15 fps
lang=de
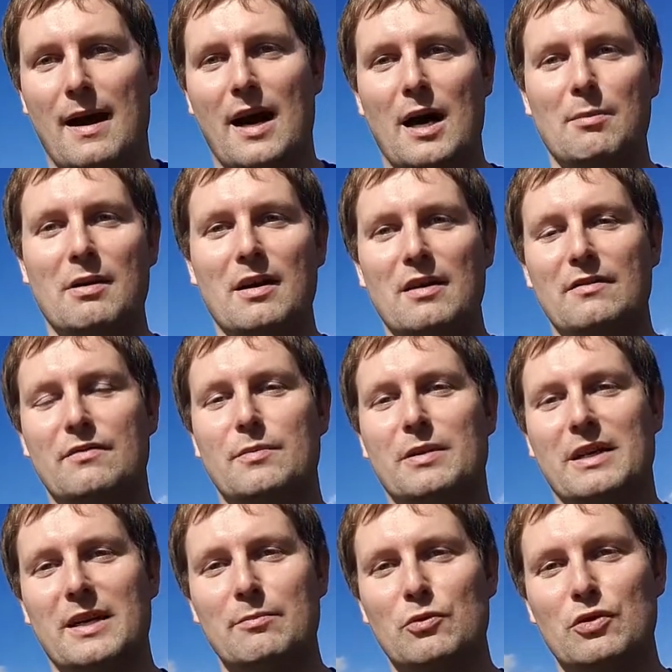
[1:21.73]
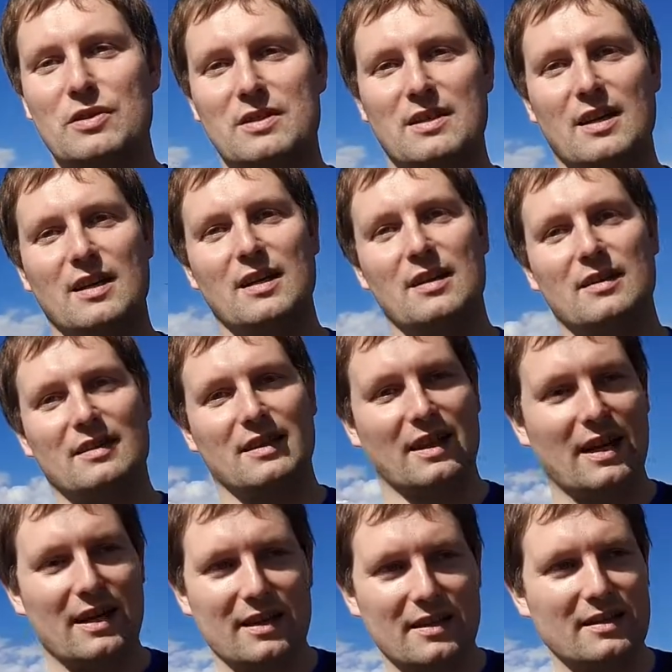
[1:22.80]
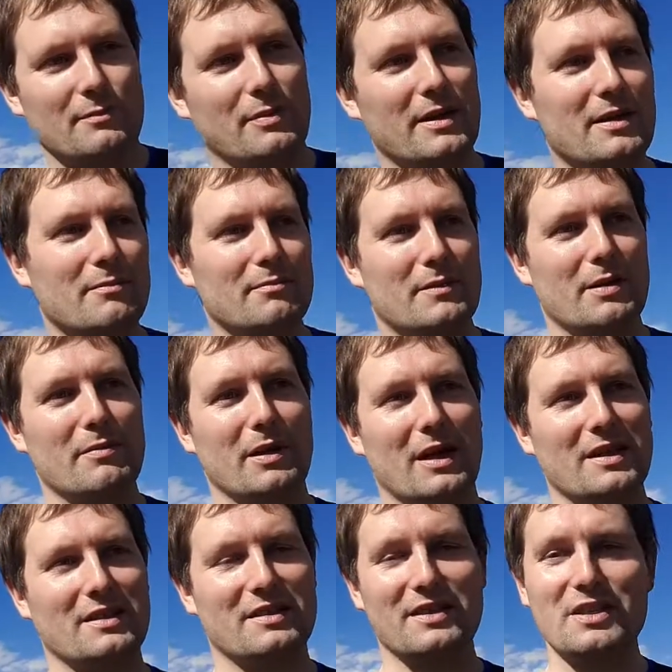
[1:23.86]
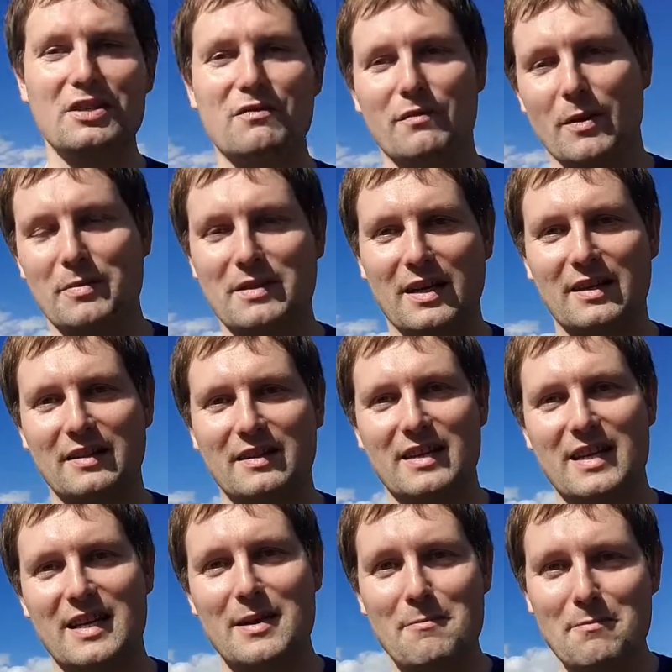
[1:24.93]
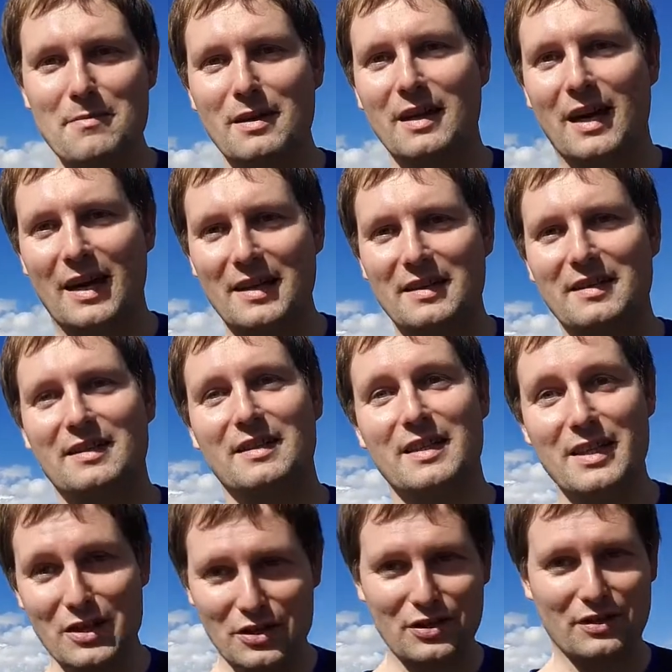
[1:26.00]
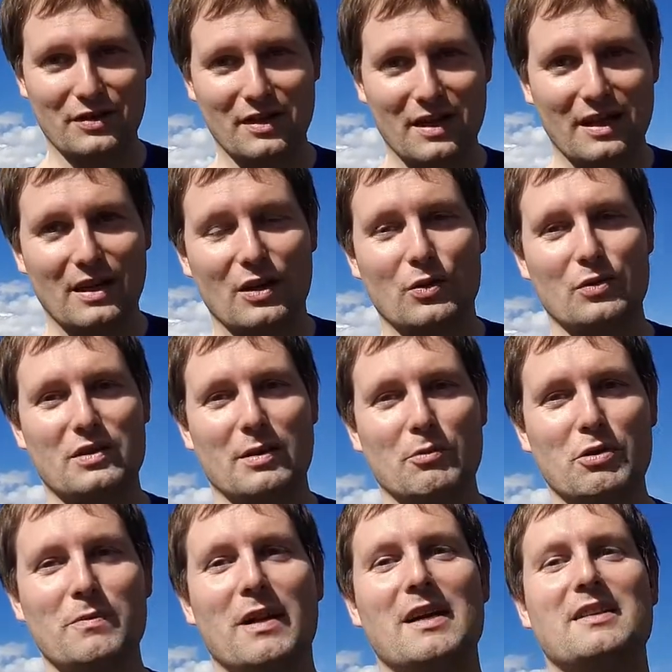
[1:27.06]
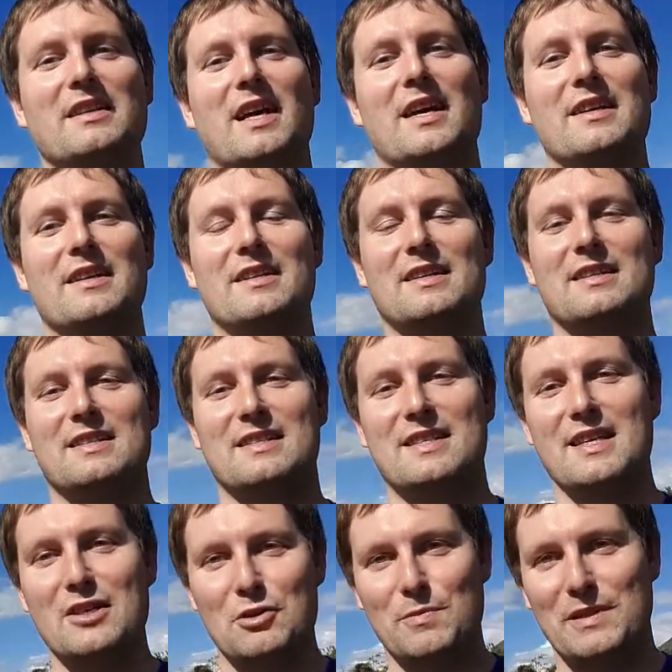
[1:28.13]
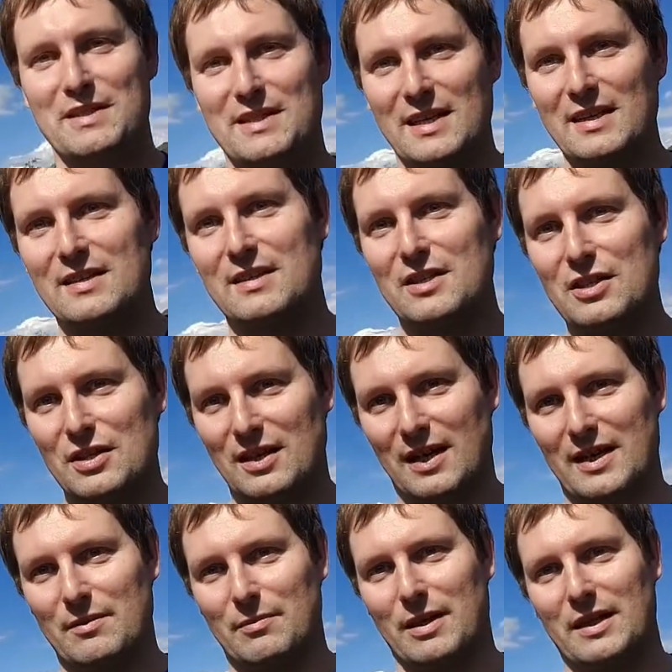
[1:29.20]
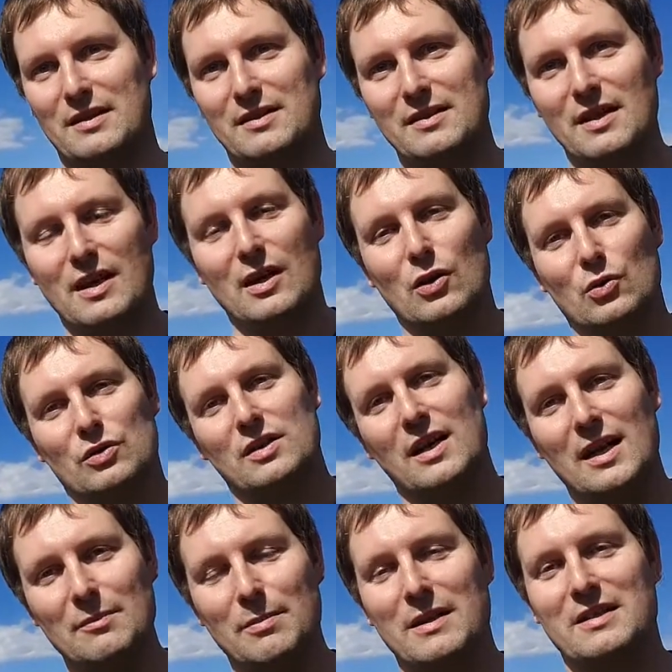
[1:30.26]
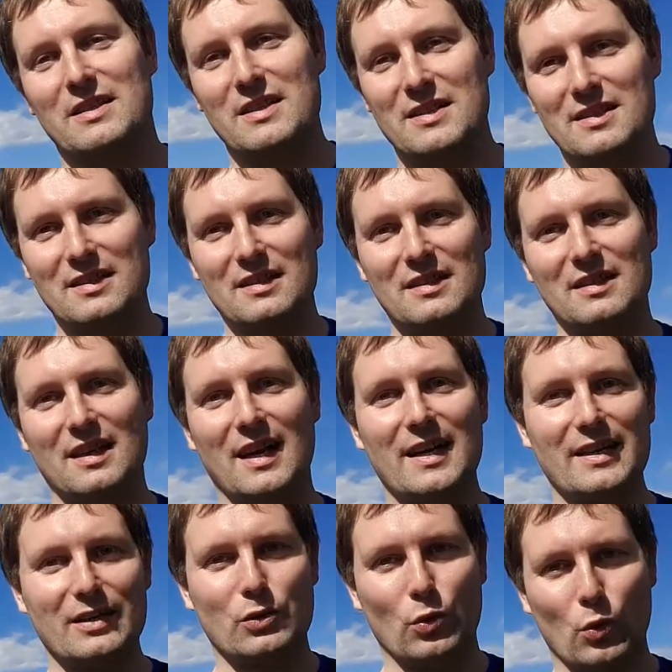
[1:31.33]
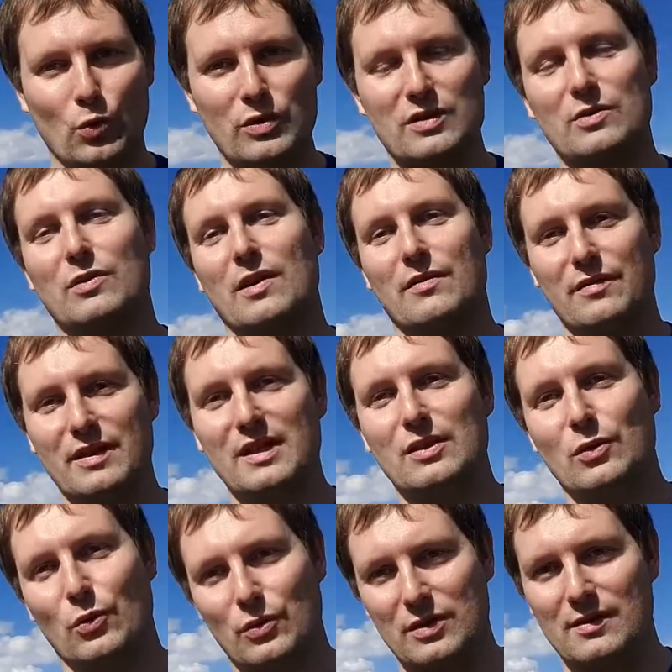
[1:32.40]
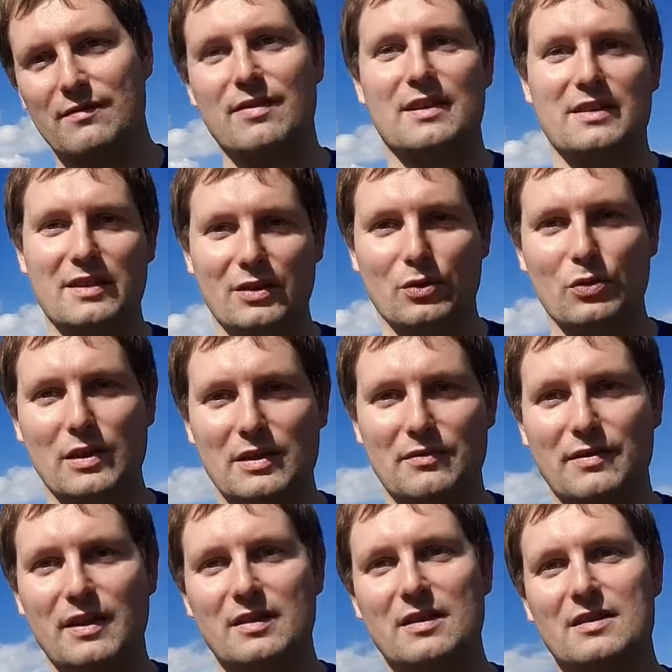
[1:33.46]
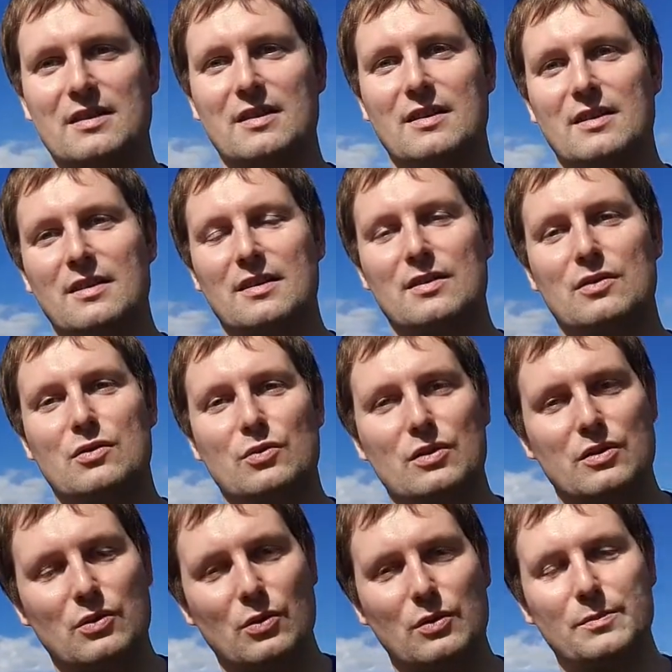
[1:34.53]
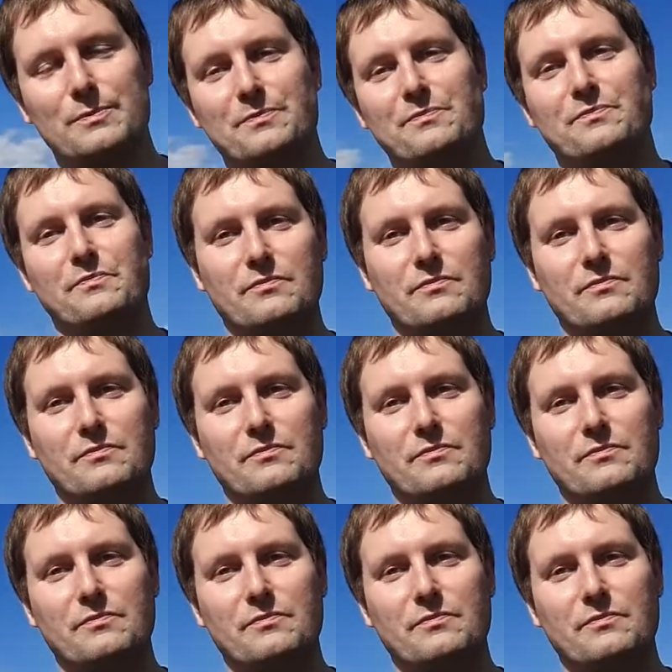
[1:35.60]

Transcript: Aber wir begeben uns ja gerade bei dem Bereich Nischenwebseiten im Bereich Nischen. Und da muss man halt in eine sehr spezielle Nische reinbrechen. Und gerade bei diesen drei großen oder vier großen, Versicherungen als viertes äh, zugezogen,